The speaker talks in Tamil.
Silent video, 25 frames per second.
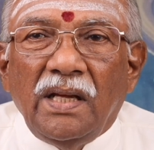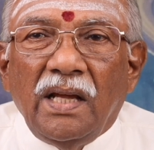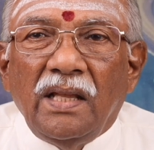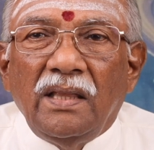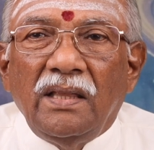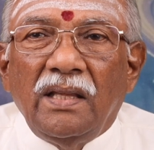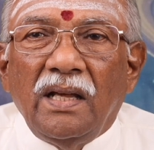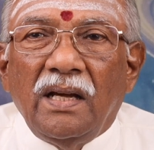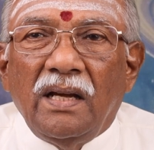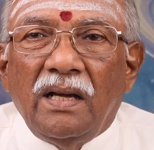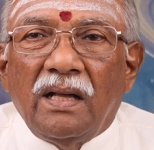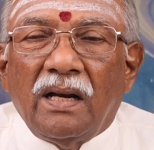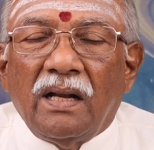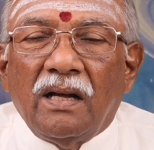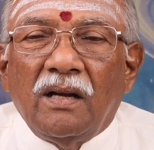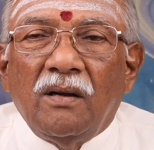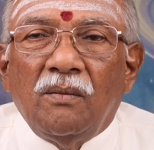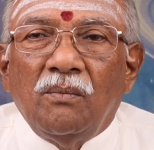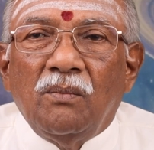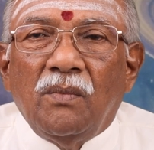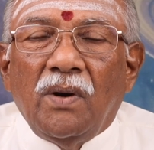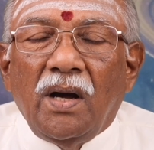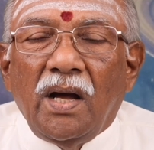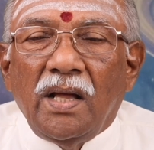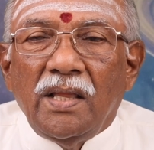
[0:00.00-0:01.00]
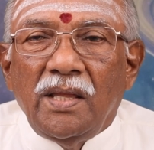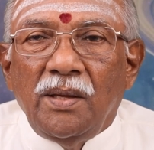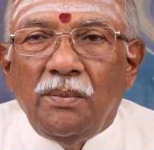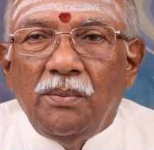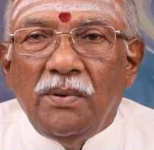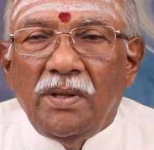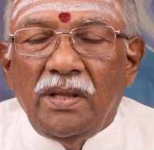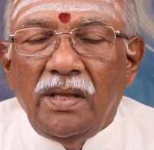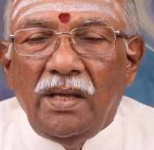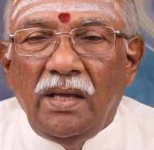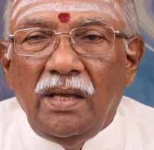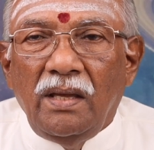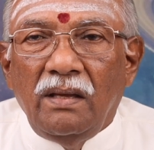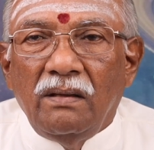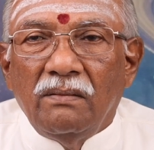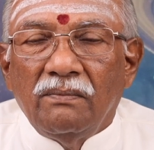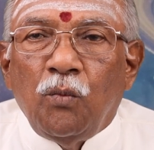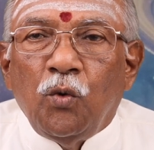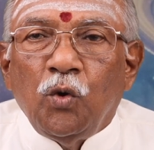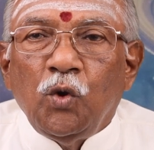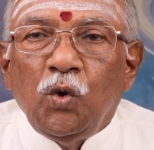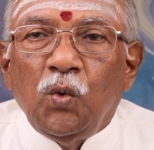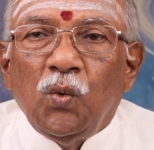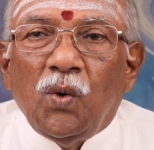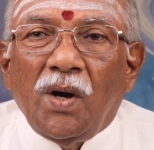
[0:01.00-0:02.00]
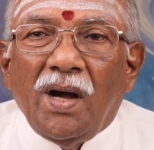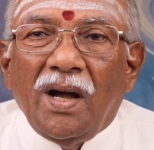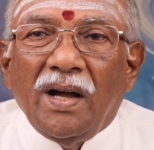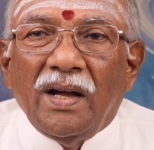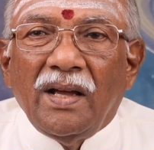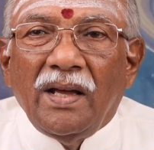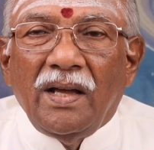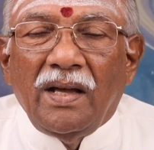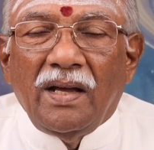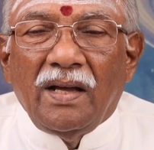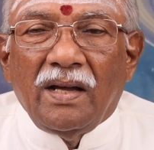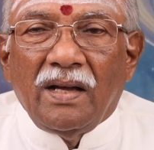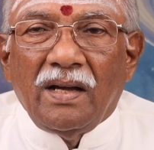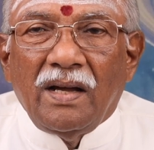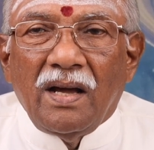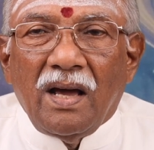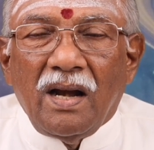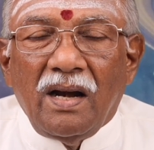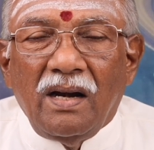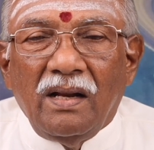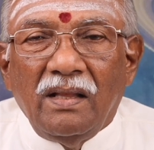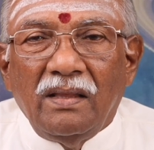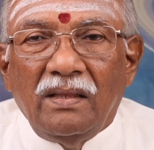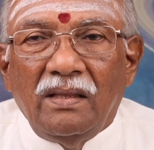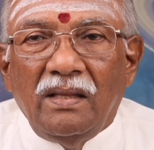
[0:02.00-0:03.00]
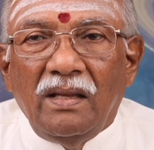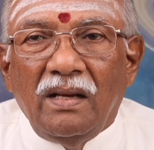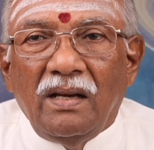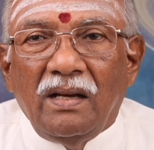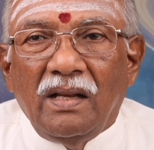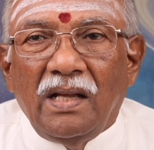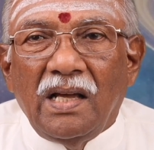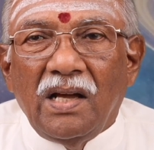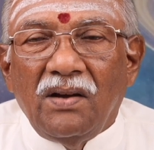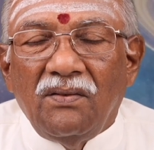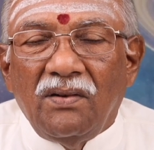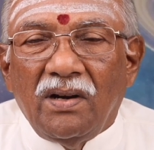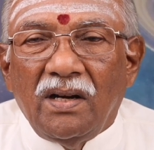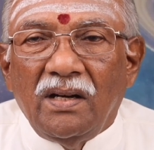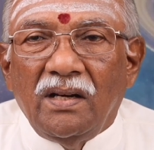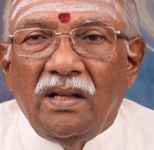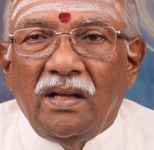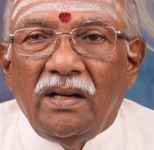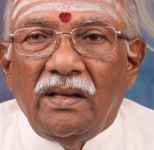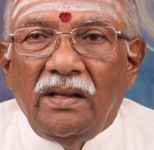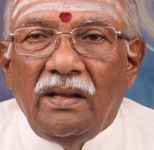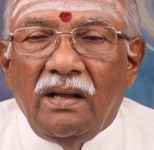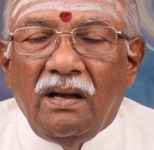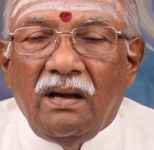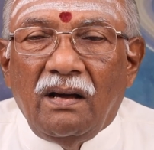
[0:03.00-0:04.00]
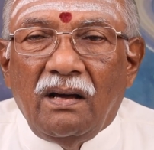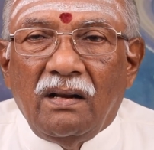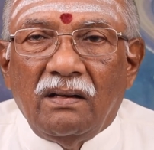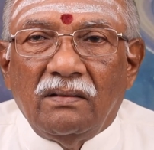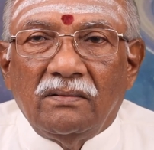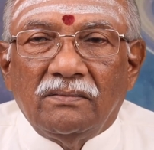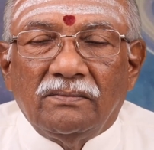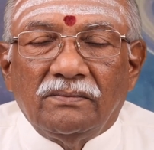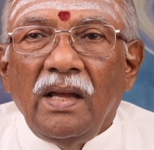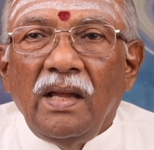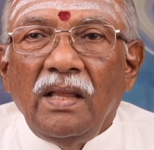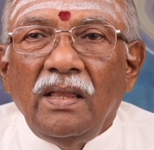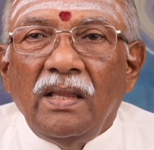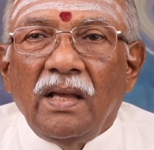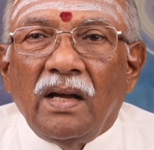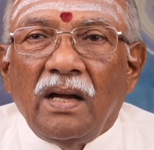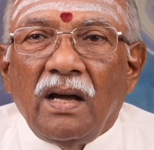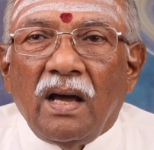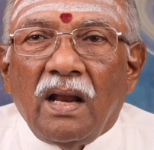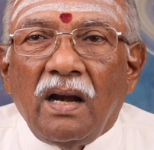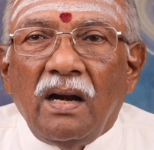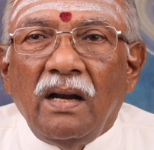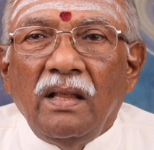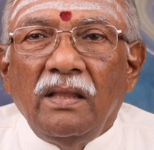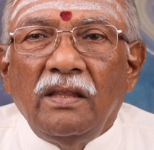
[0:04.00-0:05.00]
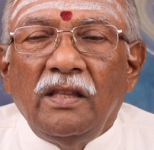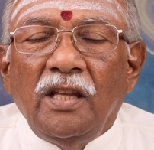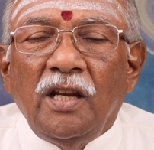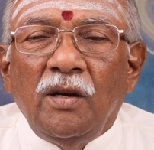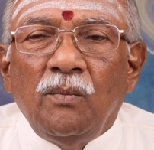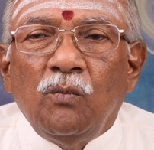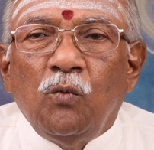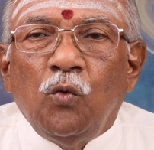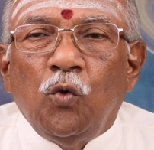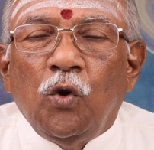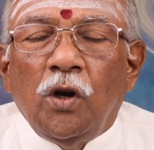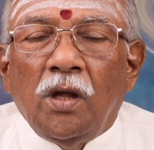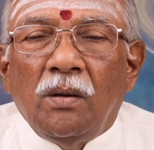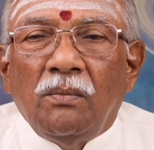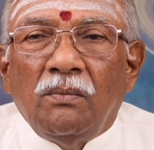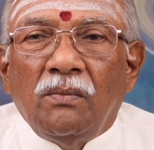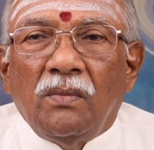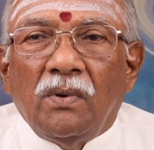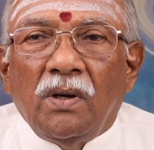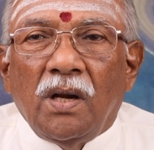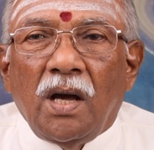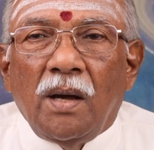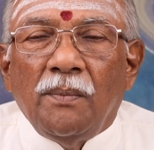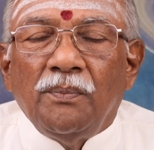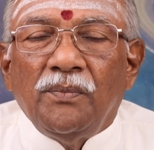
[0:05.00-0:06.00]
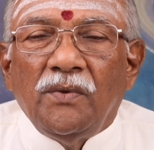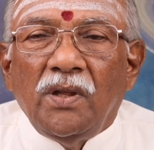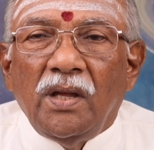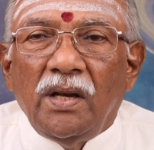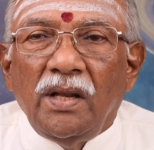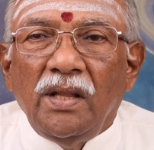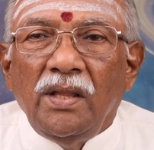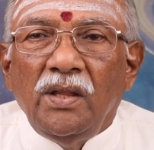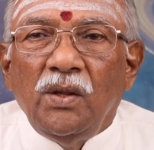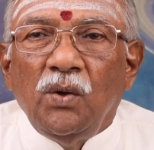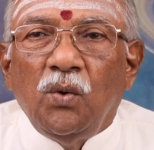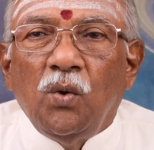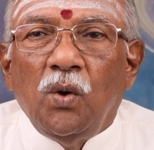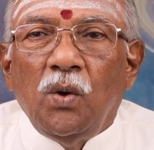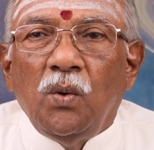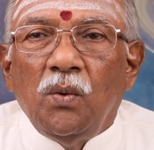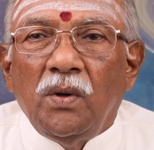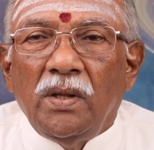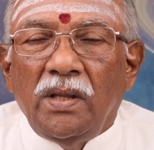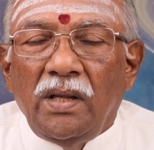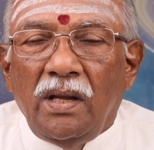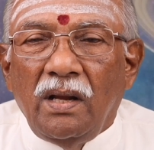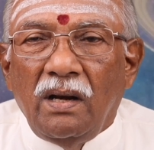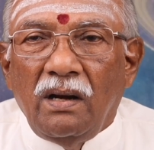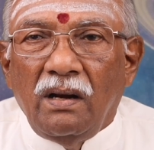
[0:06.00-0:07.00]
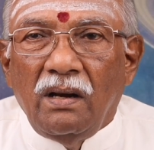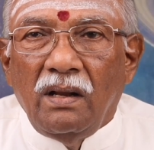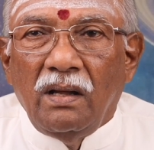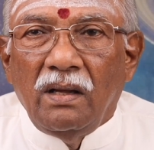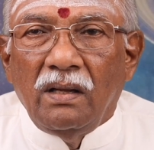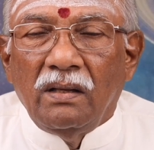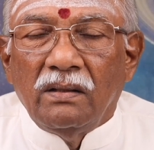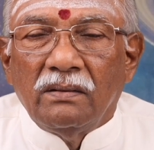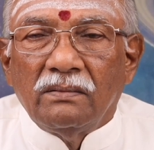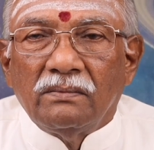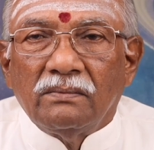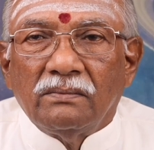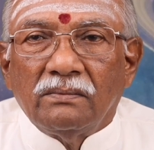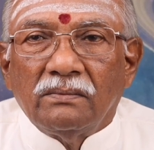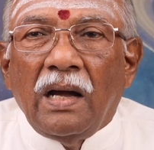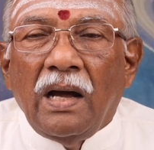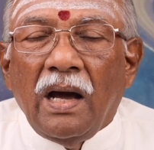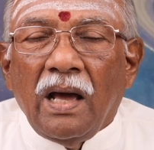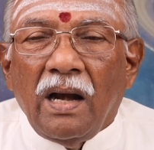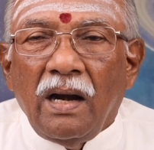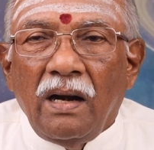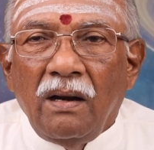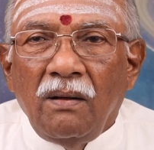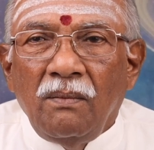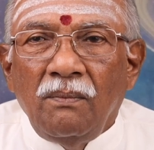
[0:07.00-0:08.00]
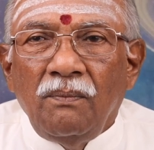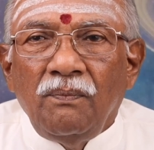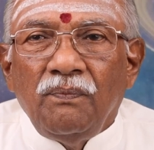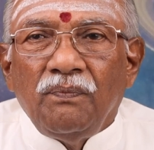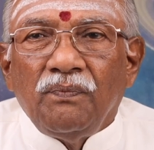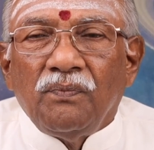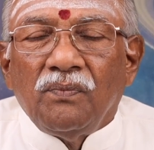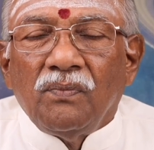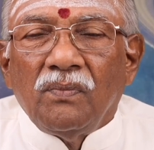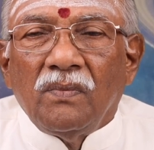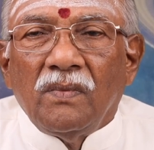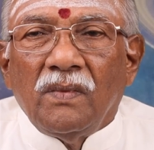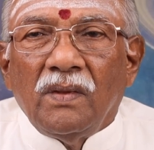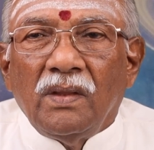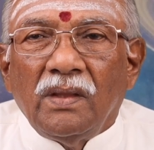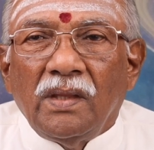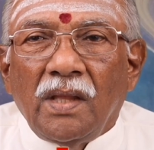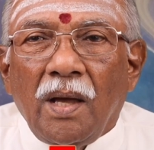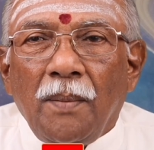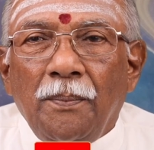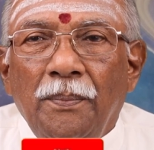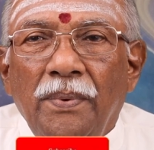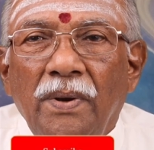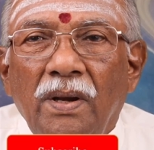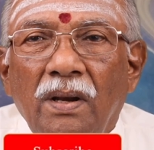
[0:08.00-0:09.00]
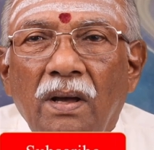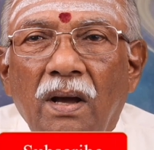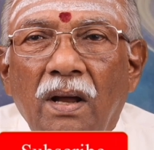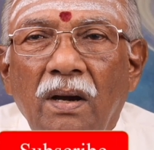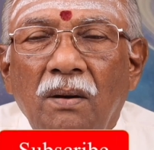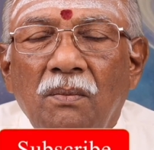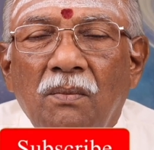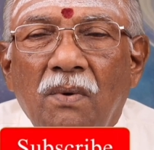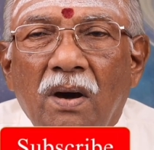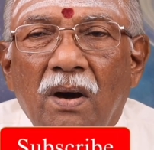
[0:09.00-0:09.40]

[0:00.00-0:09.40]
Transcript: எந்த கிரகம் அதிபதி பொதுவாக கரணத்தின் கவர்னர் யார் இந்த கரணத்தின் மூலம் நாம் தெரிந்து கொள்வது என்ன கரணம் தப்பினால்